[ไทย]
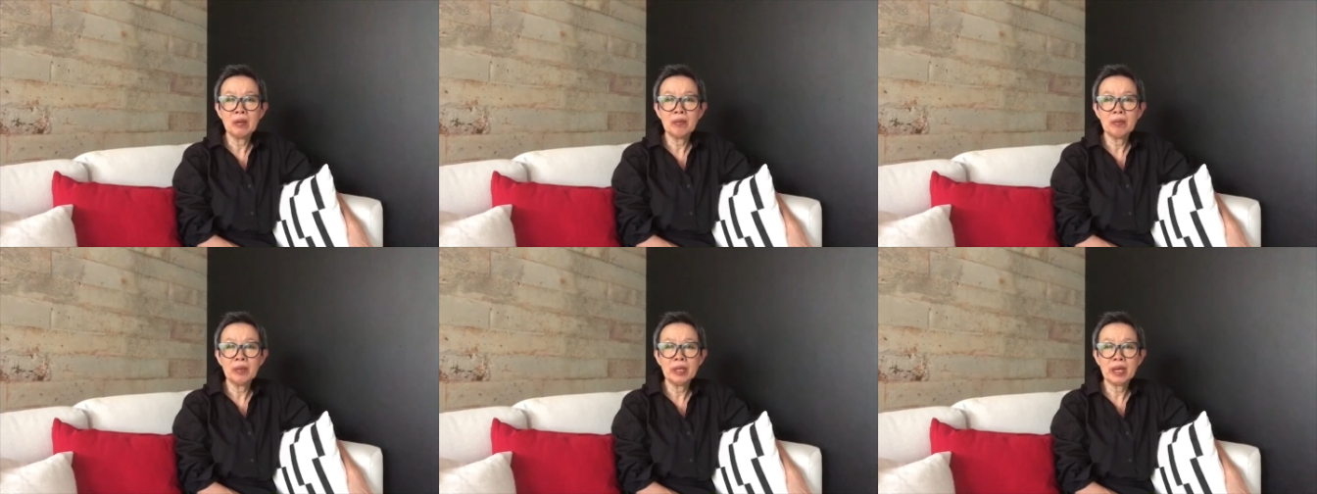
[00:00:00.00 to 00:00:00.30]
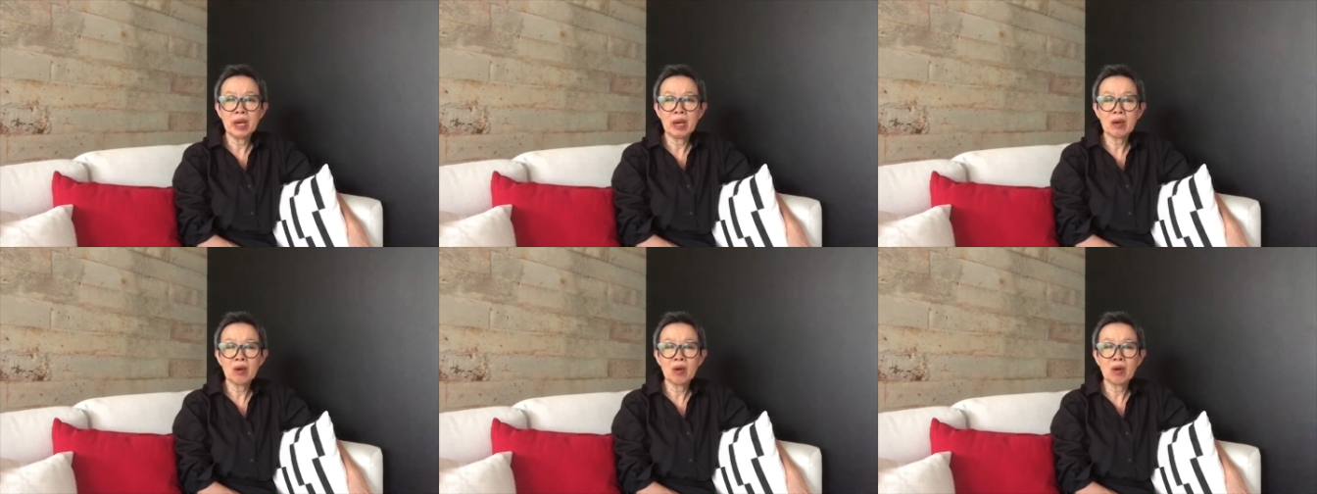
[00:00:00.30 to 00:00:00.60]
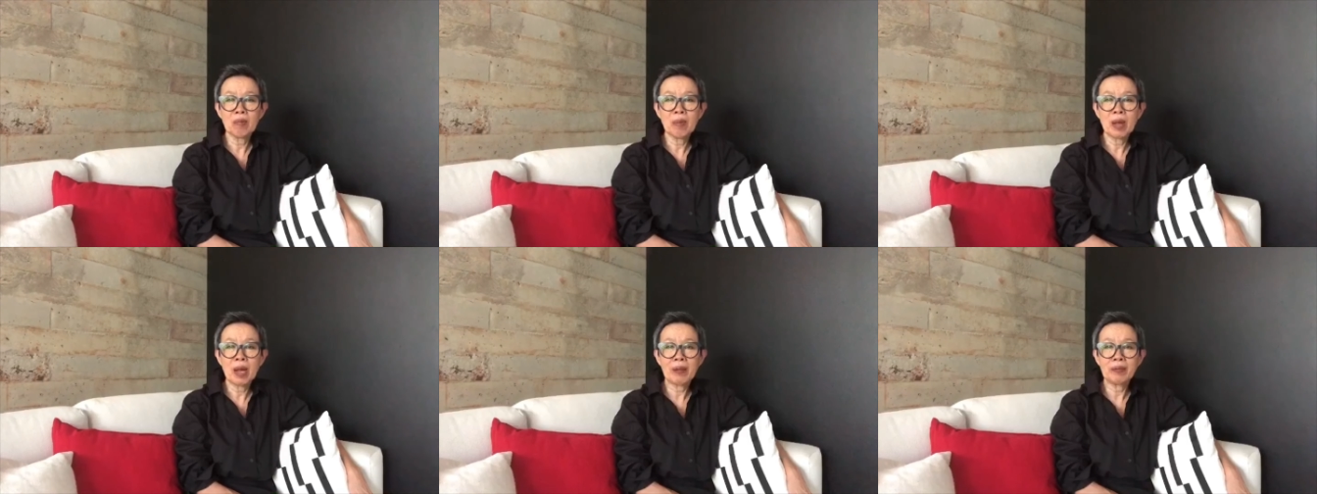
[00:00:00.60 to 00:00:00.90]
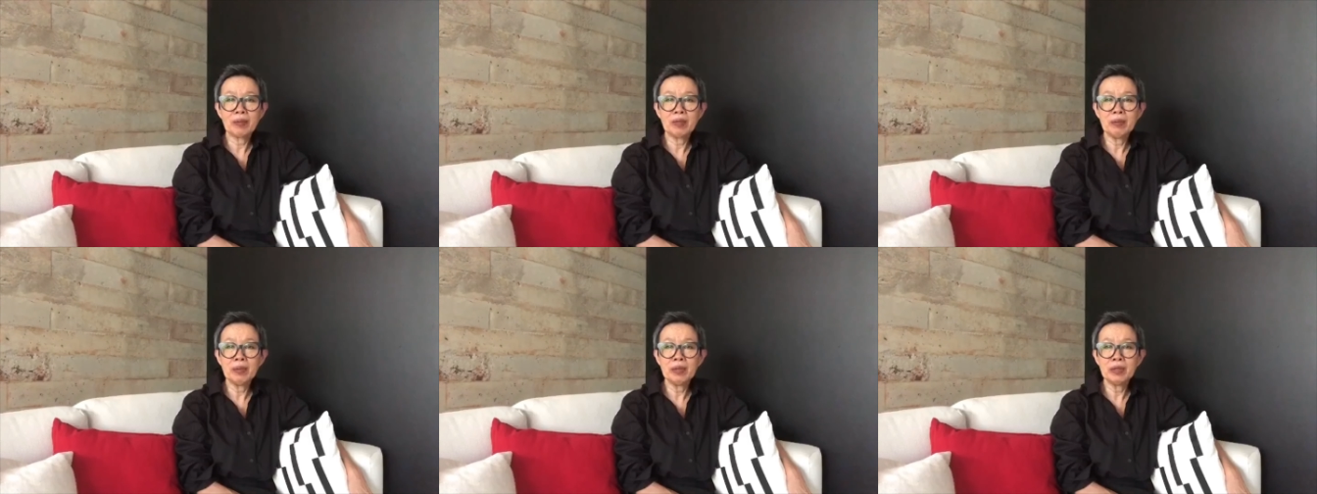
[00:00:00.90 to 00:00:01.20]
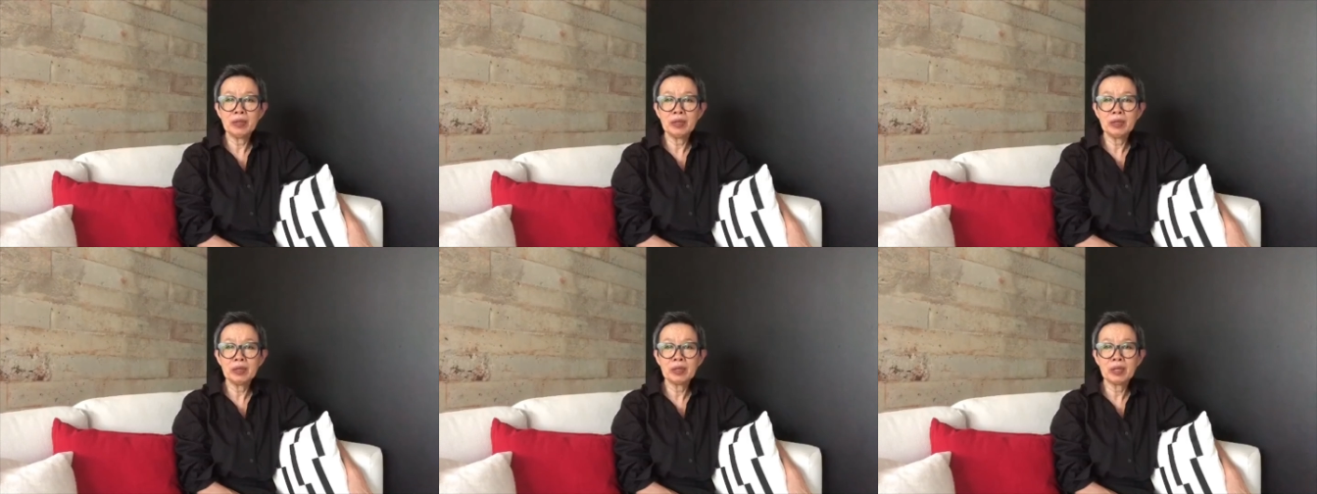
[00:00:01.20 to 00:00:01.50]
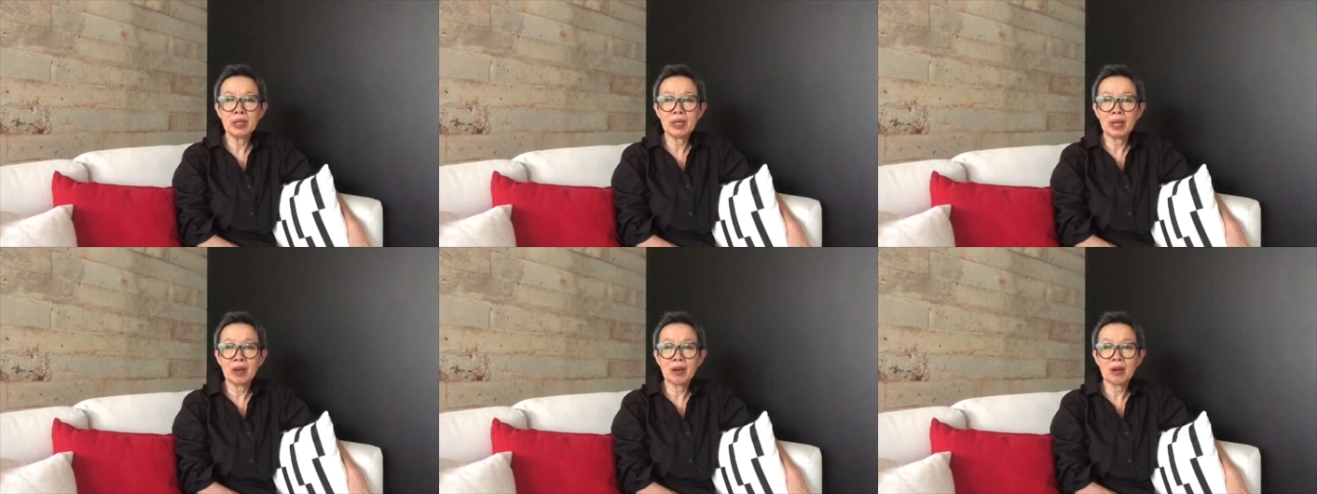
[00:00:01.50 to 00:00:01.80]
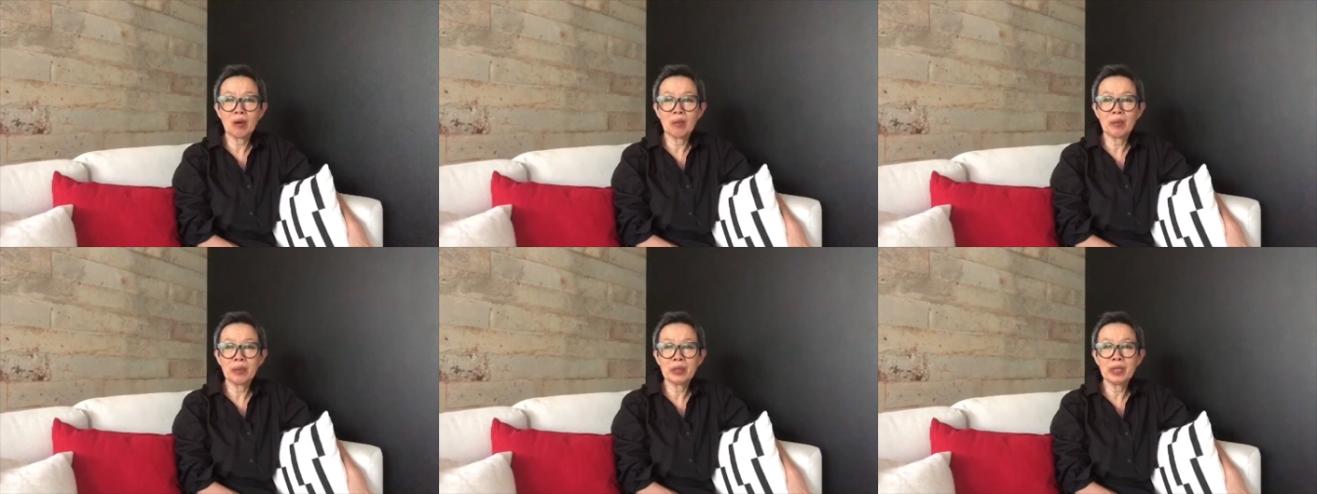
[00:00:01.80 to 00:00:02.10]
มีนักออกแบบที่มีชื่อเสียงข
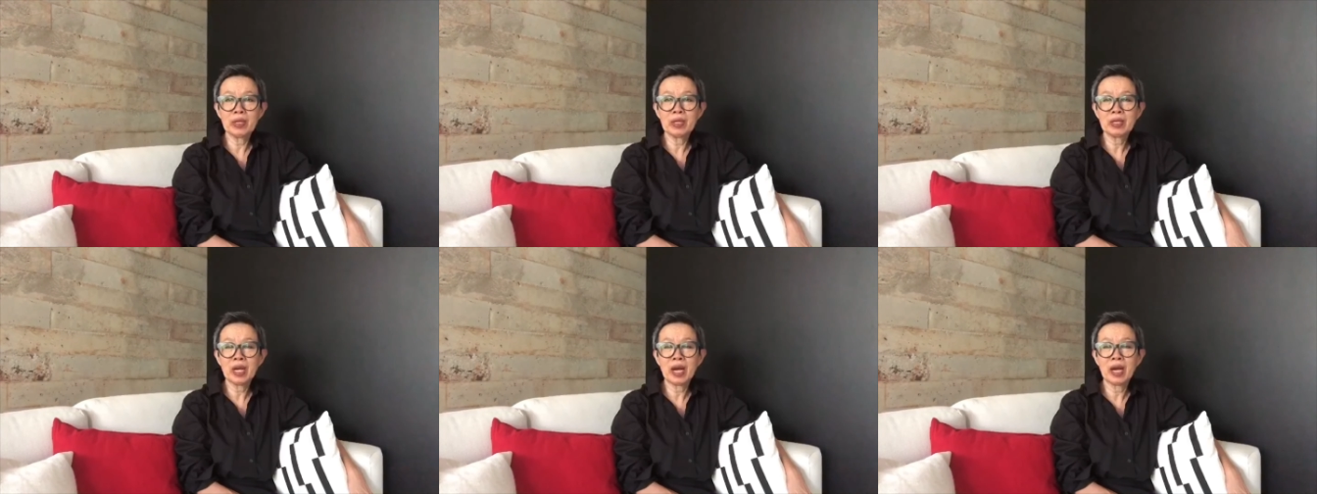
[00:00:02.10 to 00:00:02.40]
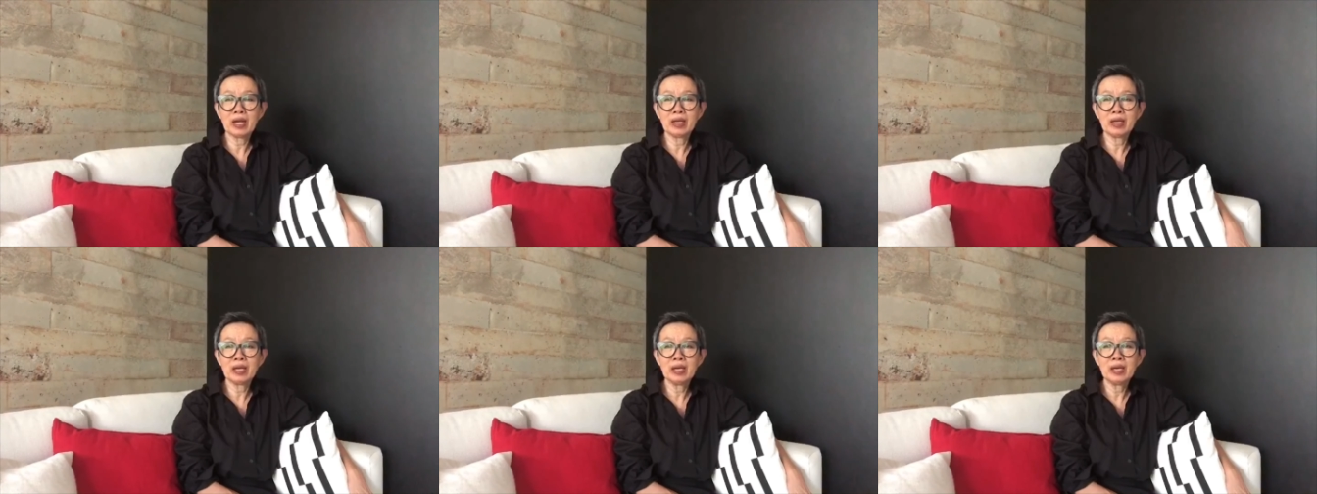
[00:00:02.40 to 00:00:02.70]
องประเทศไทย